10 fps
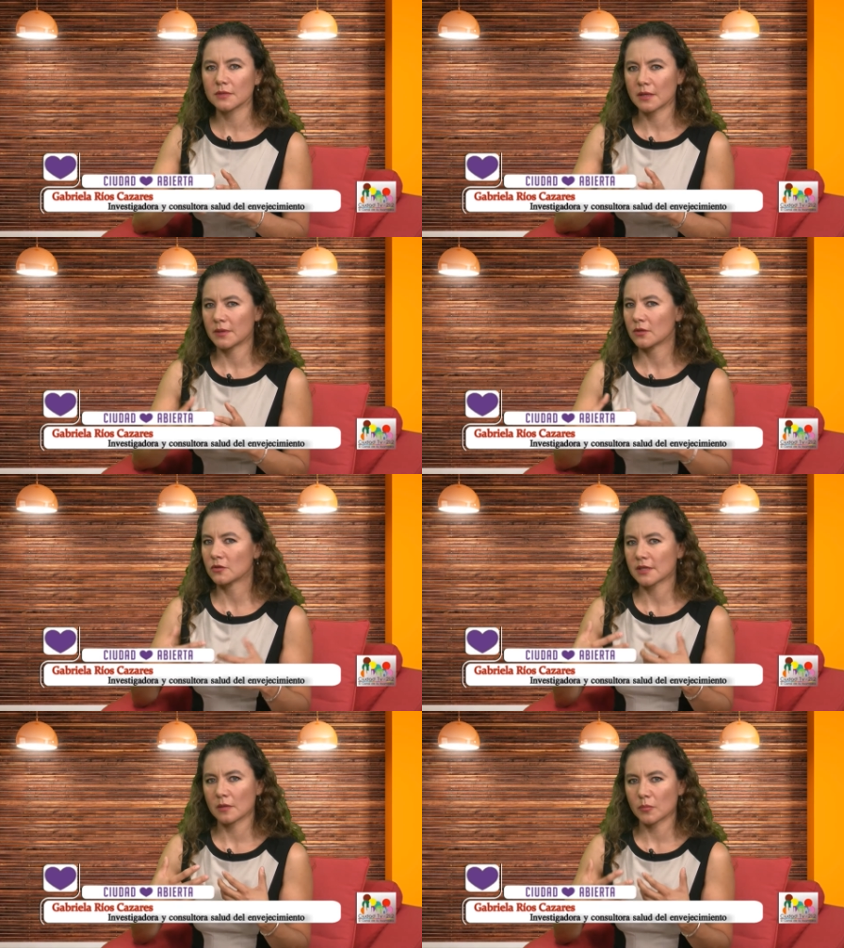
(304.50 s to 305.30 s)

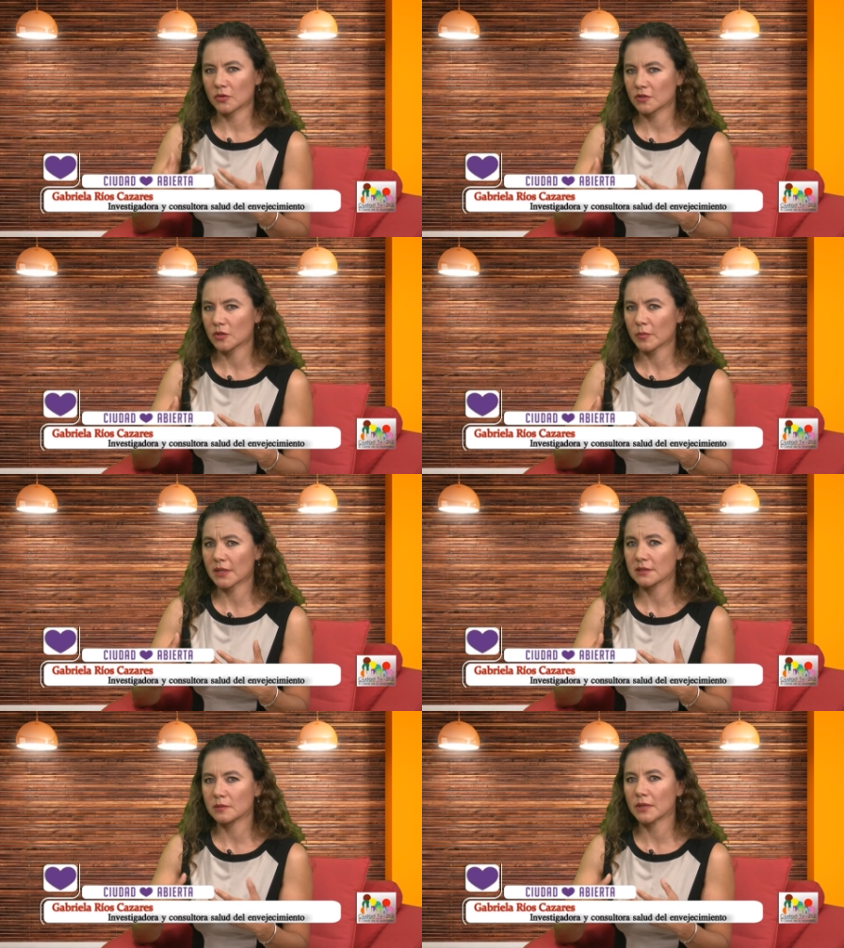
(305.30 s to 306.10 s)
debidos al proceso de
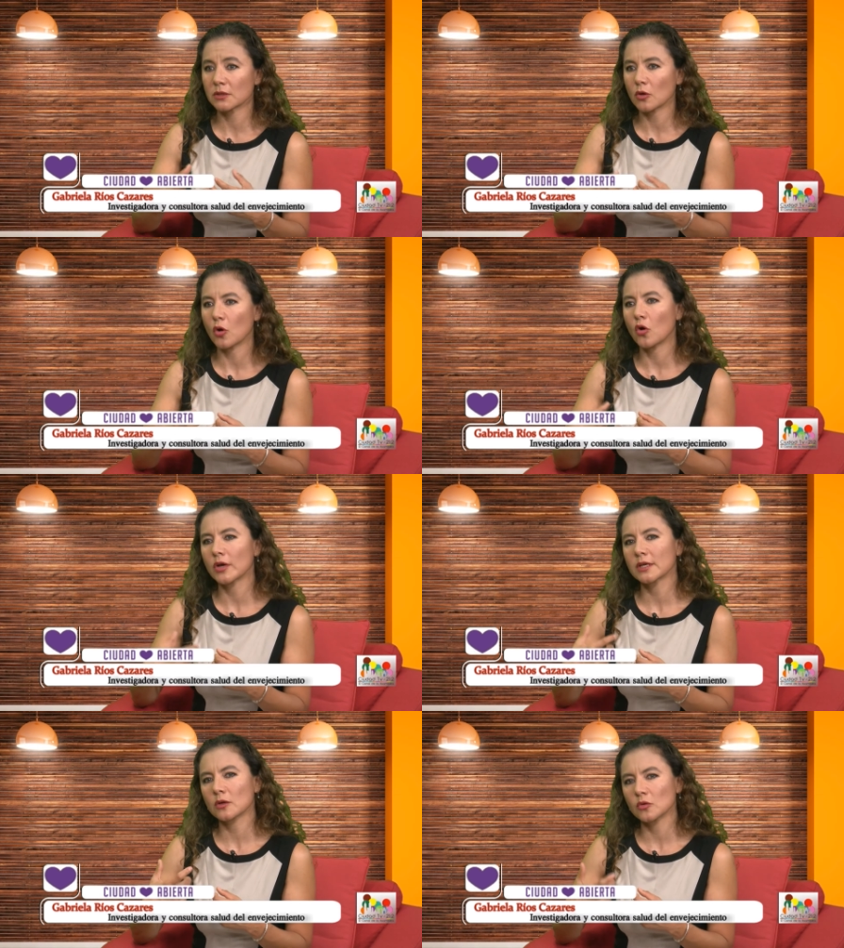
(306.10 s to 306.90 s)
envejecimiento o
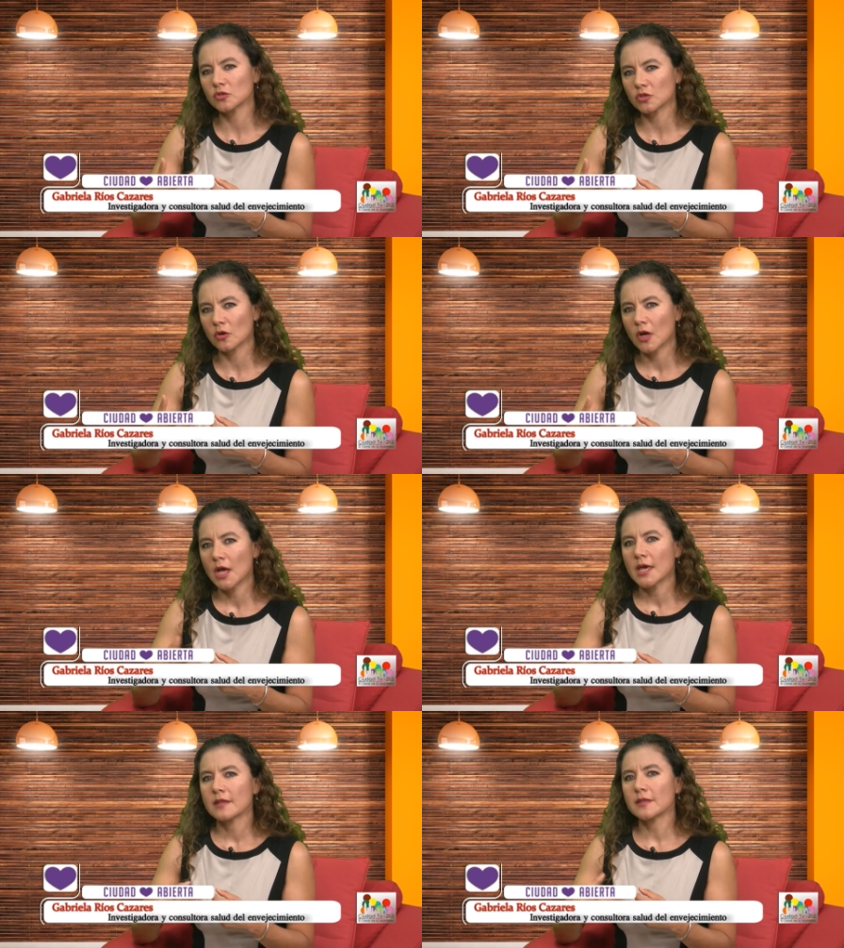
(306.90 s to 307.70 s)
incluso
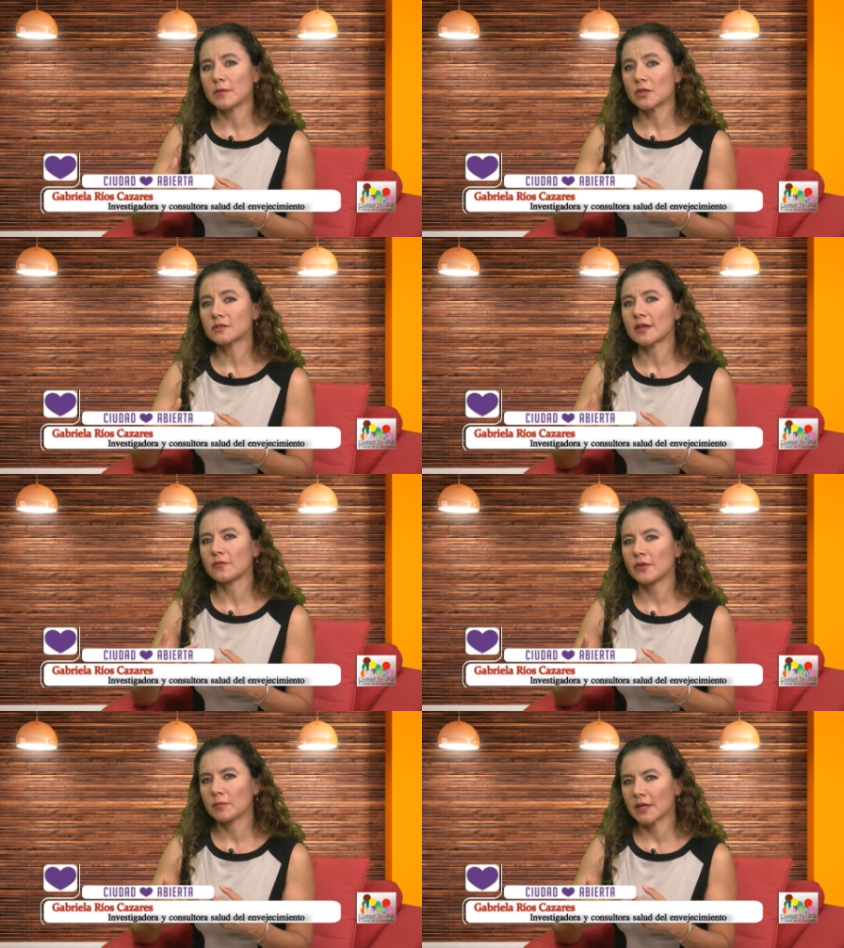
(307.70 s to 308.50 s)
debidos a
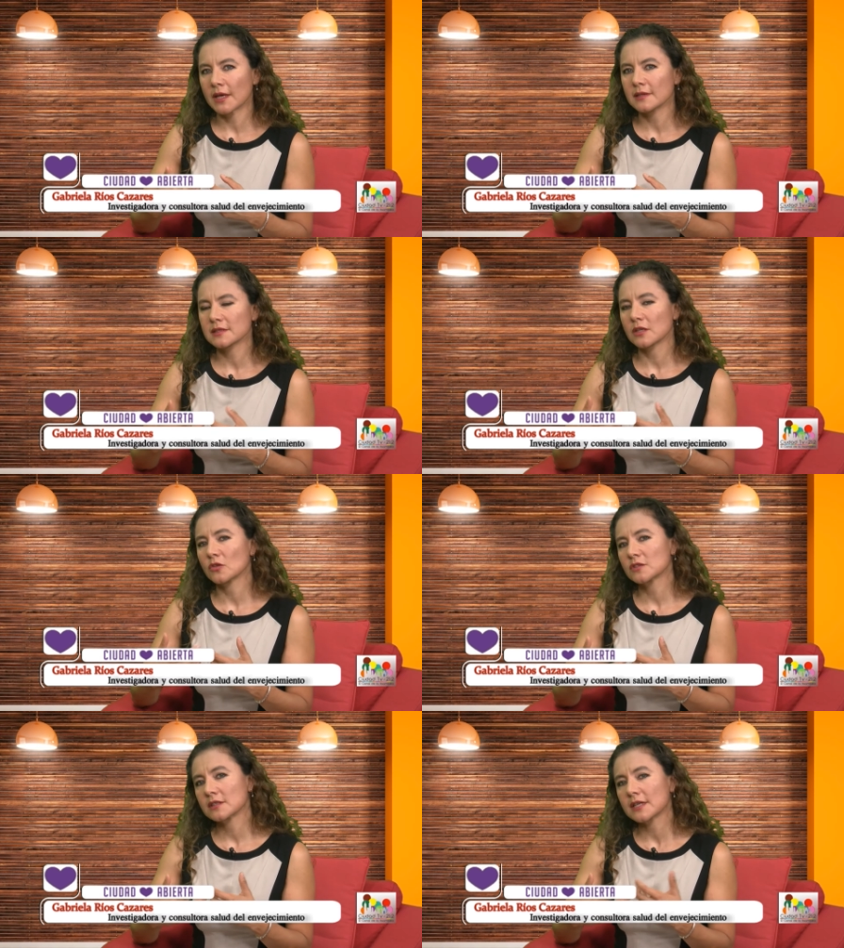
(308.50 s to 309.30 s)
enfermedades que
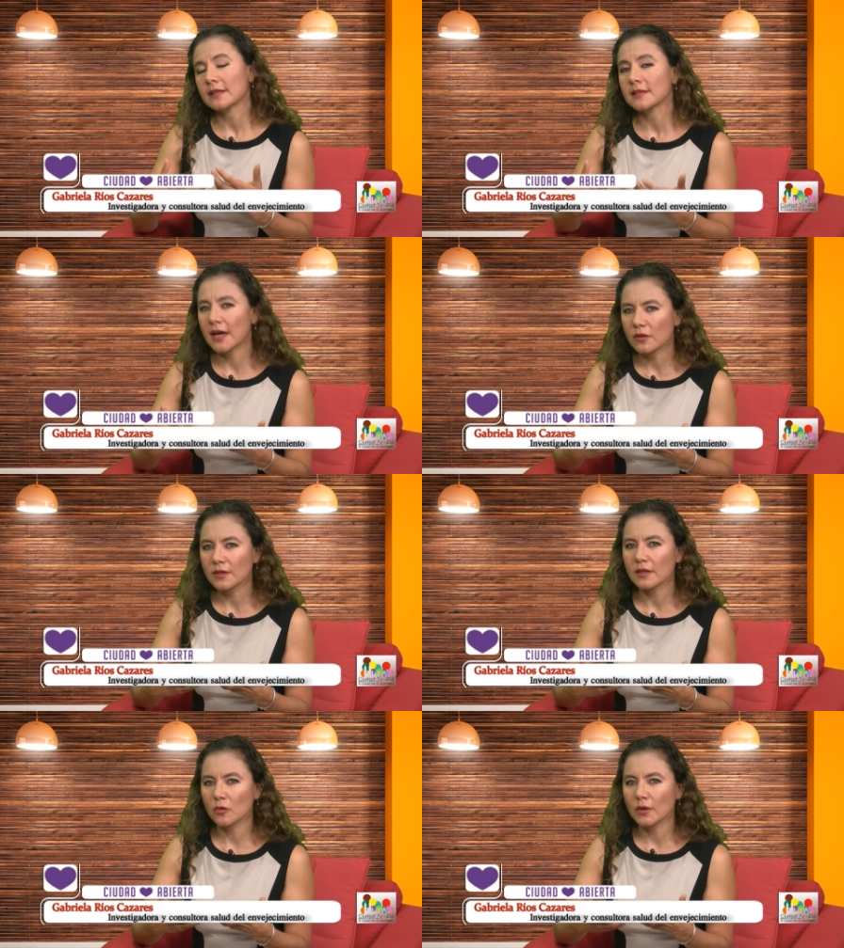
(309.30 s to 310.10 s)
no se trataron
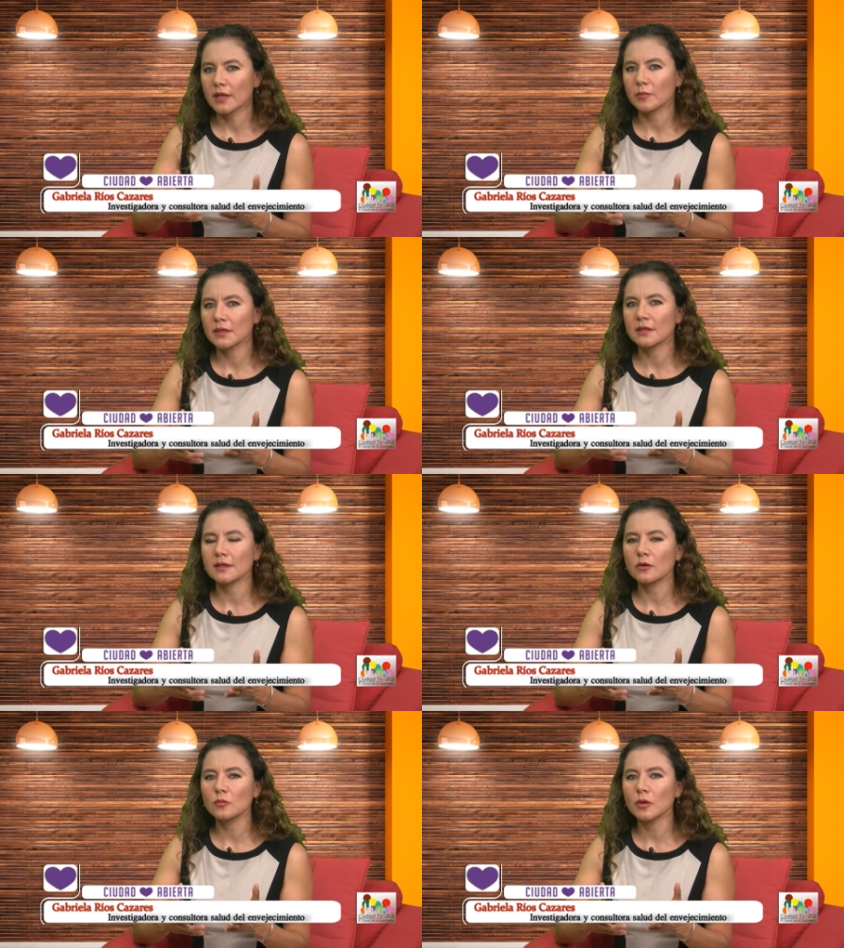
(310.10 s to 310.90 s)
adecuadamente en
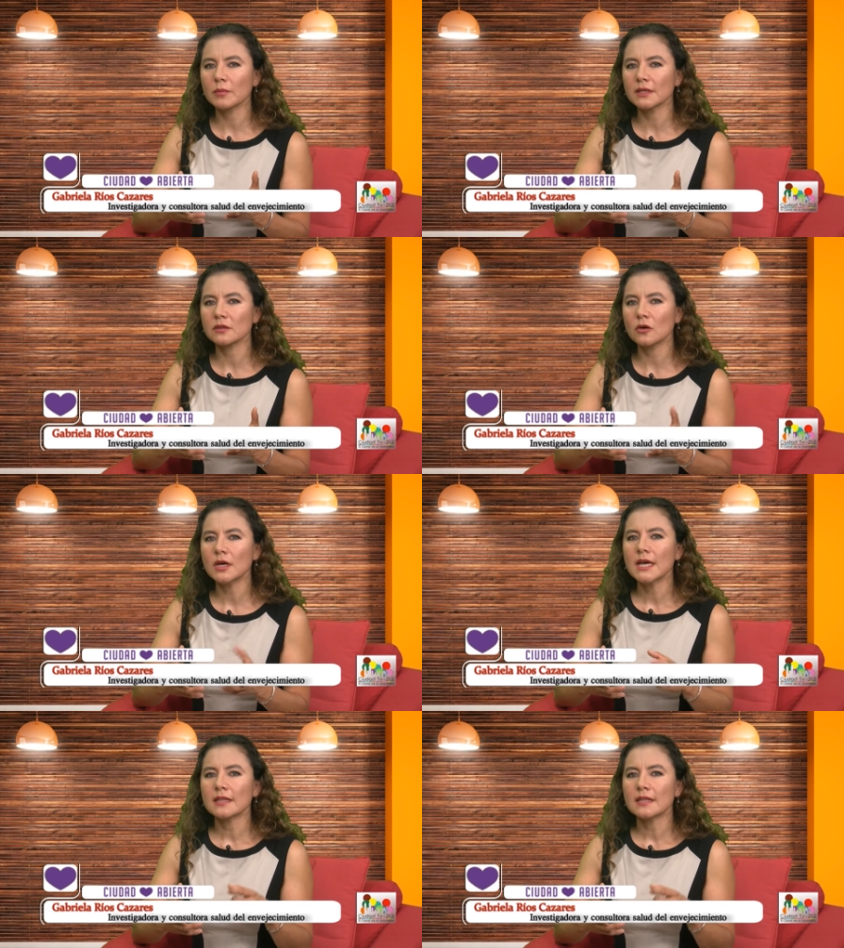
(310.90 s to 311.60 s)
algún momento,